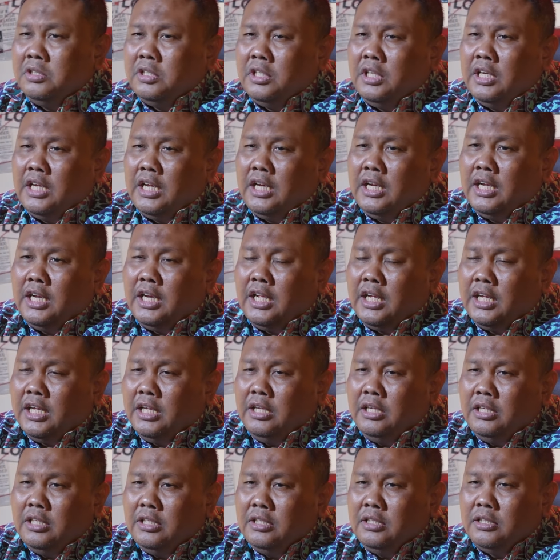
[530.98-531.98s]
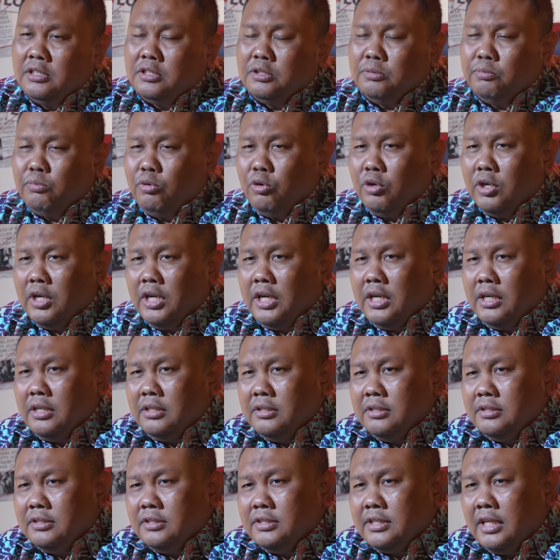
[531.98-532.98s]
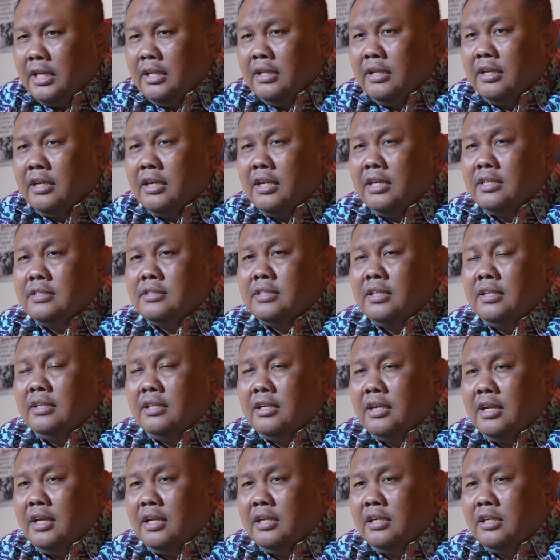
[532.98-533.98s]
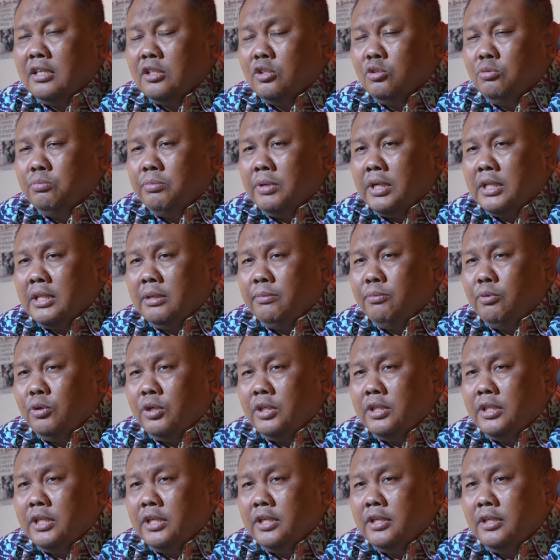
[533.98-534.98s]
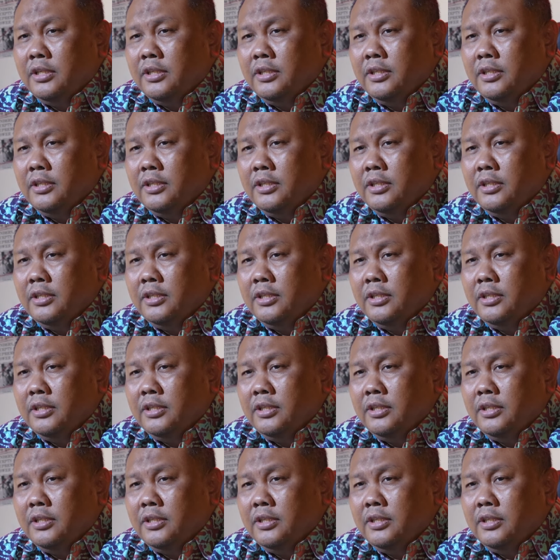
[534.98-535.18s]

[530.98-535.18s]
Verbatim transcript: tidak ada lagi semoga sandra sandraan ketum partai politik